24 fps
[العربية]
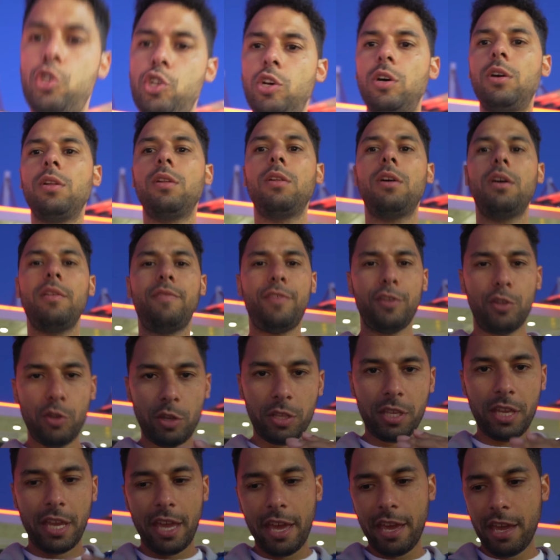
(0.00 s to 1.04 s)
شاء الله
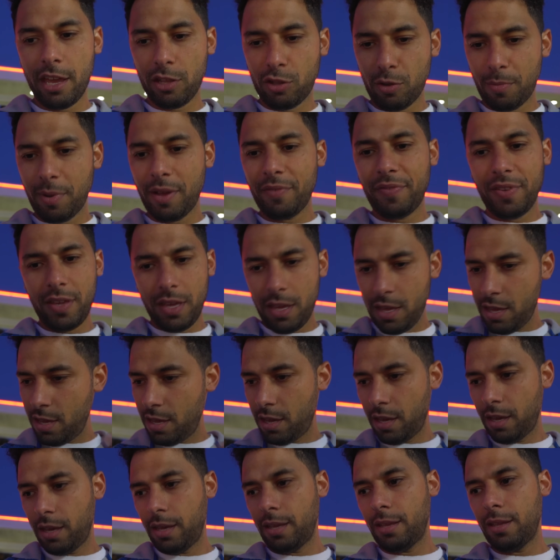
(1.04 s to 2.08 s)
الفيديوهات الجايه تبقى
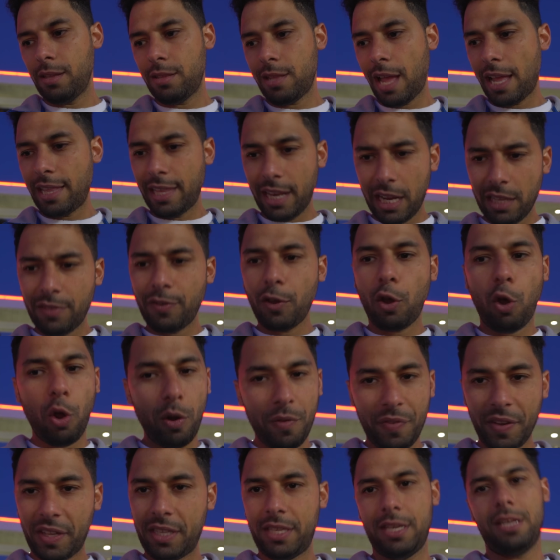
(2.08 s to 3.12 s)
فيه آه، تعديلات في
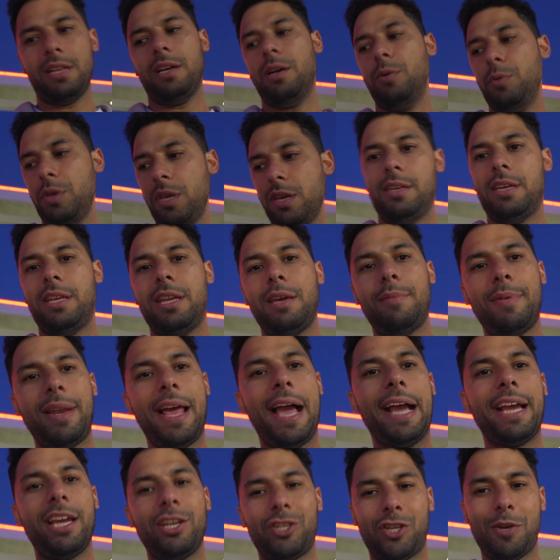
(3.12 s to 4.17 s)
الجولف كتير قوي هنعمل
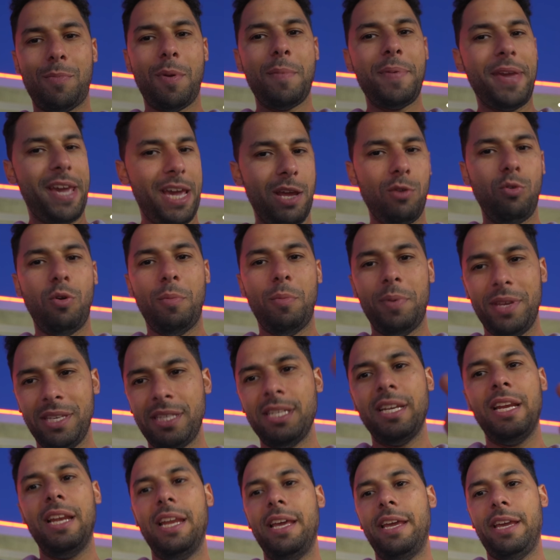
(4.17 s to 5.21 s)
حاجه شبابي حلوه
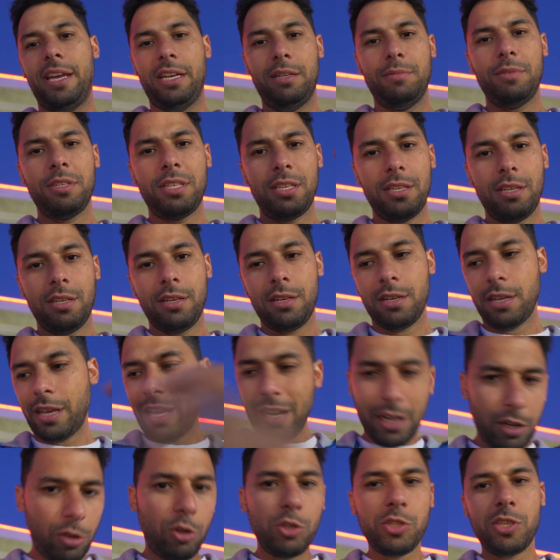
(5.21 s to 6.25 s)
باذن الله يعني بس
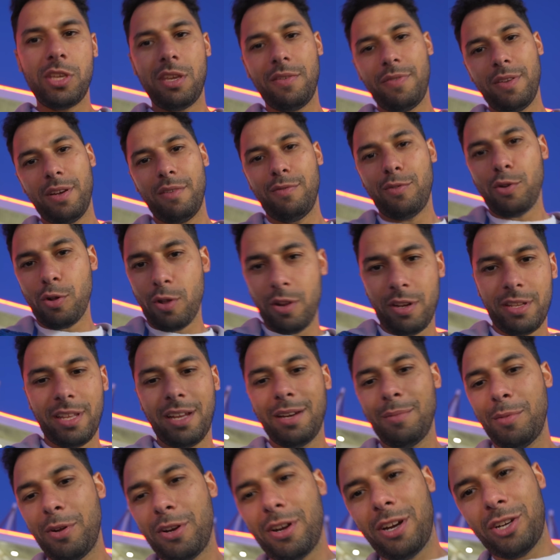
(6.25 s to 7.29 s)
خلي حصي يقفل الفلوج تاني
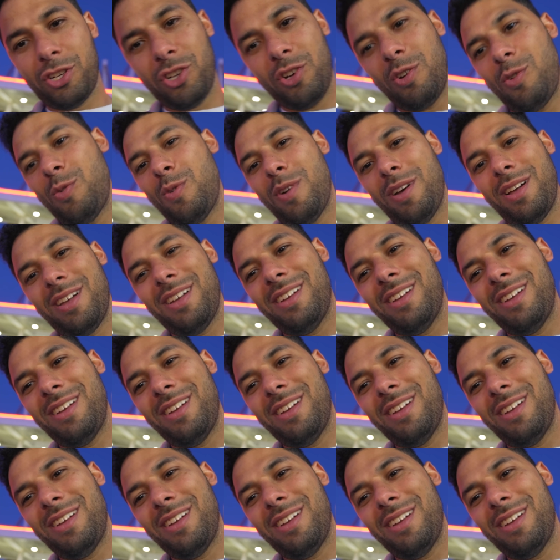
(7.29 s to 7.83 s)
مره عشان هو